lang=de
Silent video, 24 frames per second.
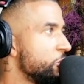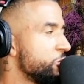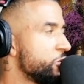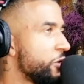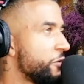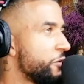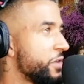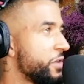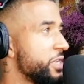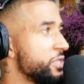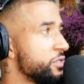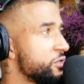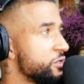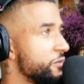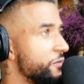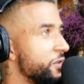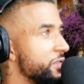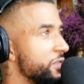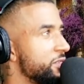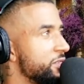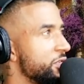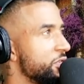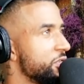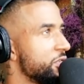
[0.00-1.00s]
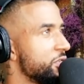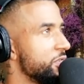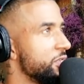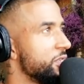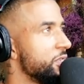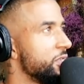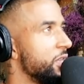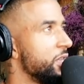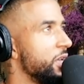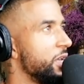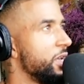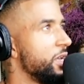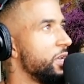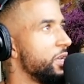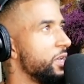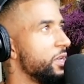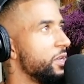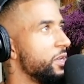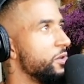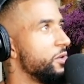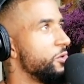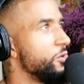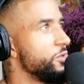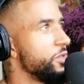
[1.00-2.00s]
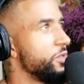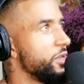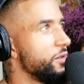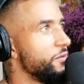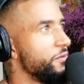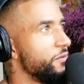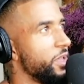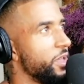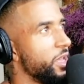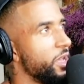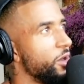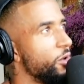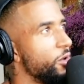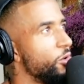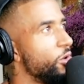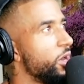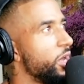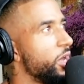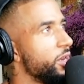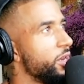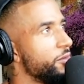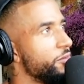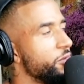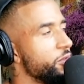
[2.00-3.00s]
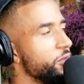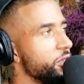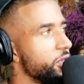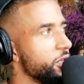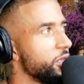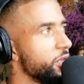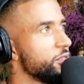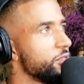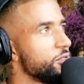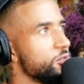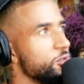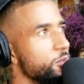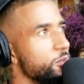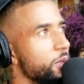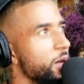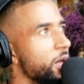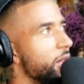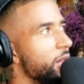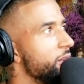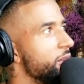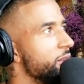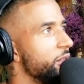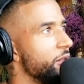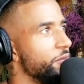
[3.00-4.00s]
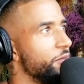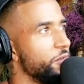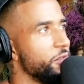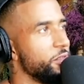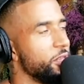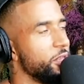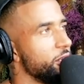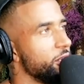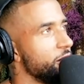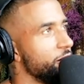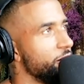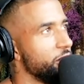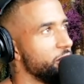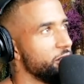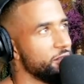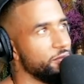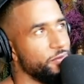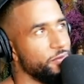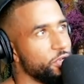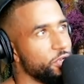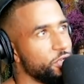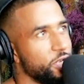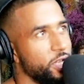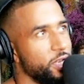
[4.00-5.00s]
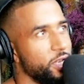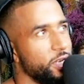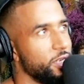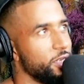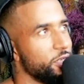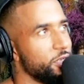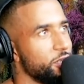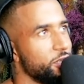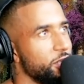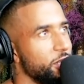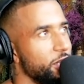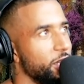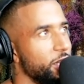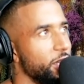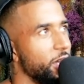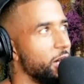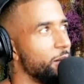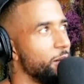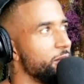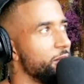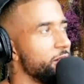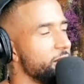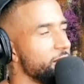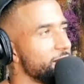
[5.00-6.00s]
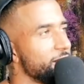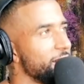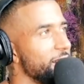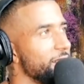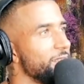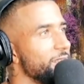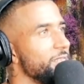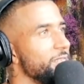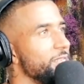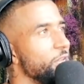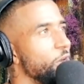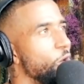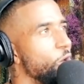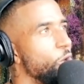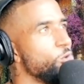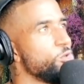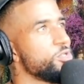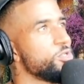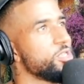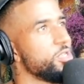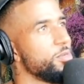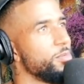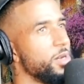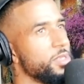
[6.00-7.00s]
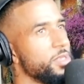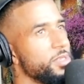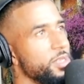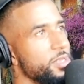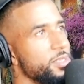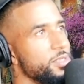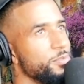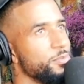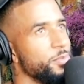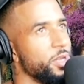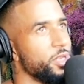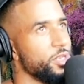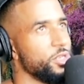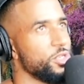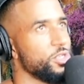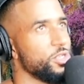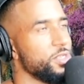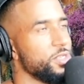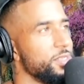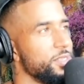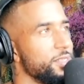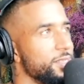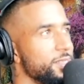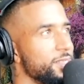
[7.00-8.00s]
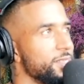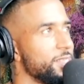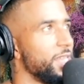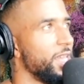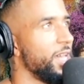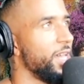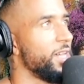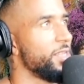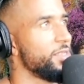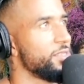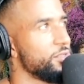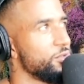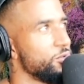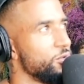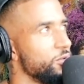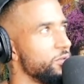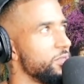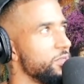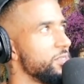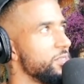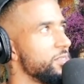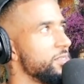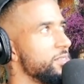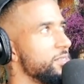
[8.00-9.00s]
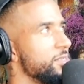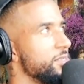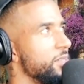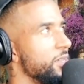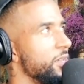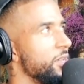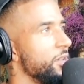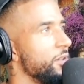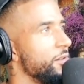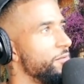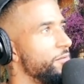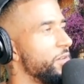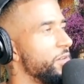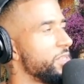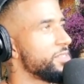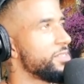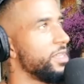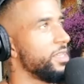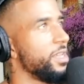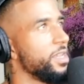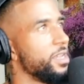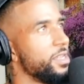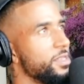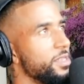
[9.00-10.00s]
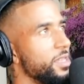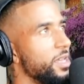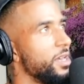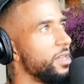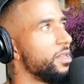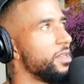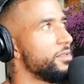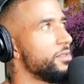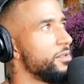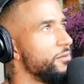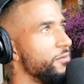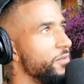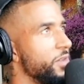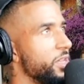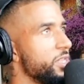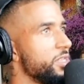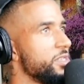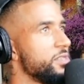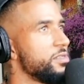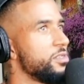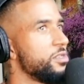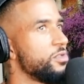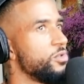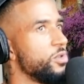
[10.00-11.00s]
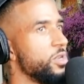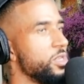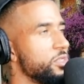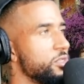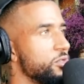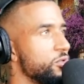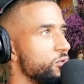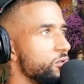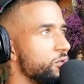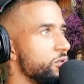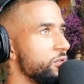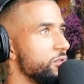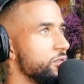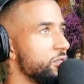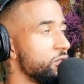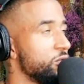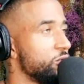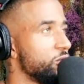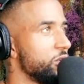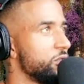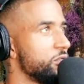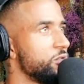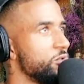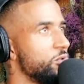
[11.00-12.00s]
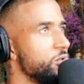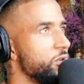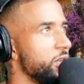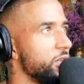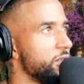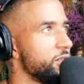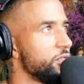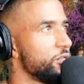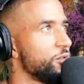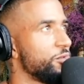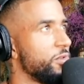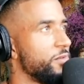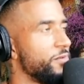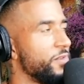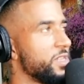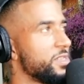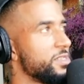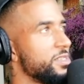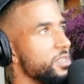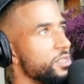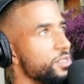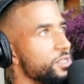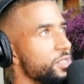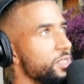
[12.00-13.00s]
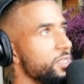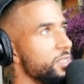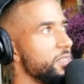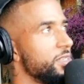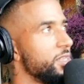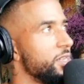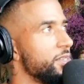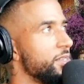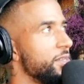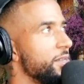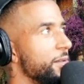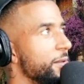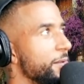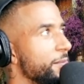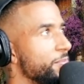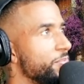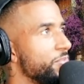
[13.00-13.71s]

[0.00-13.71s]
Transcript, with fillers: und auf Geld zu verzichten. Und dann wäre er auch einer von den ganz normalen Erfindern gewesen wahrscheinlich. Aber das hat ihn ja ausgemacht als Mensch, dieses Herz und dieses, was er getan hat, in welchen Situation, Situationen er sich für was entschieden hat,